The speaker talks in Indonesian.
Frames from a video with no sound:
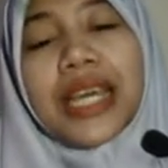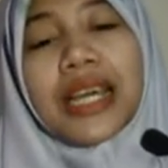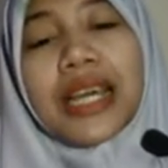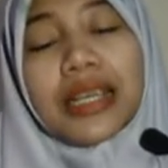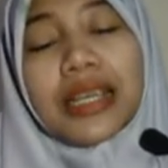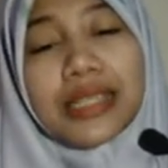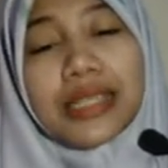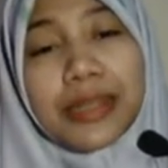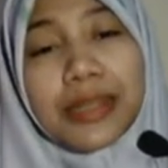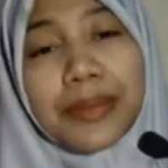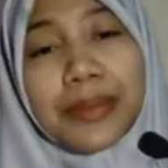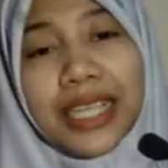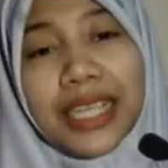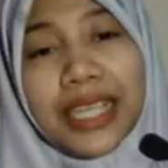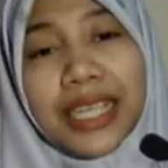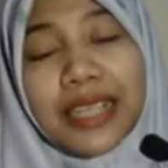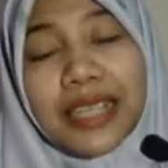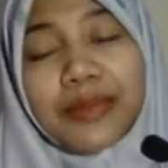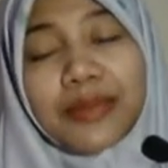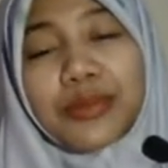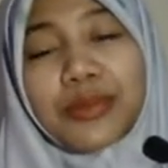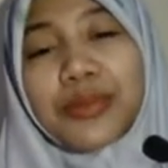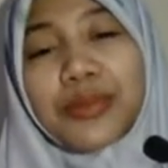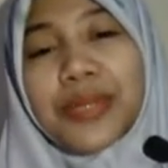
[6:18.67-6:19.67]
Eh, sama
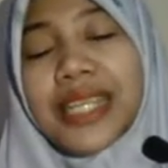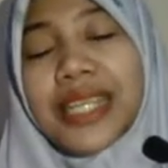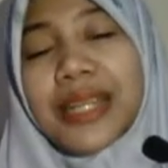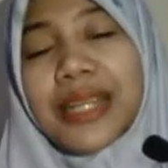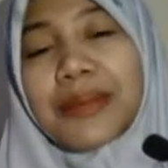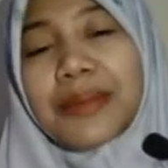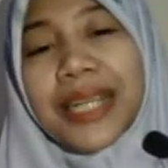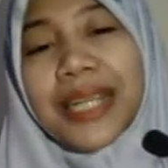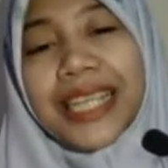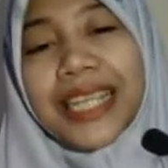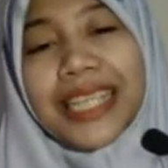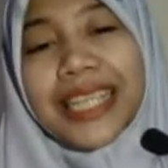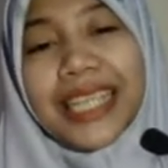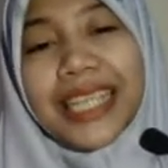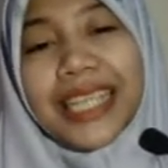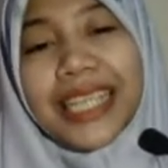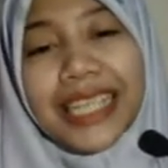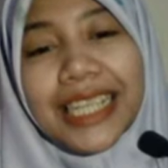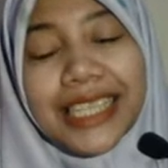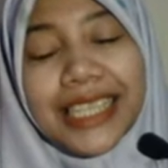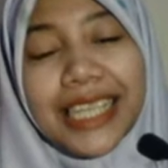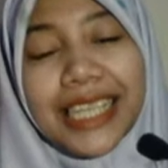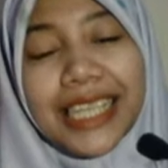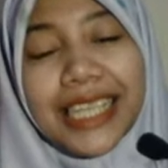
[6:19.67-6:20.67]
dengan bumi dan planet
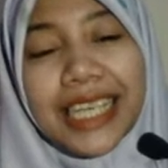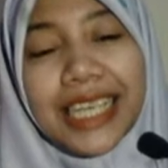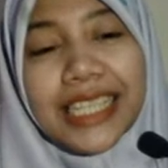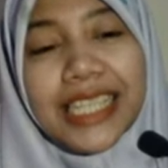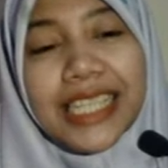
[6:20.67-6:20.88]
lainnya.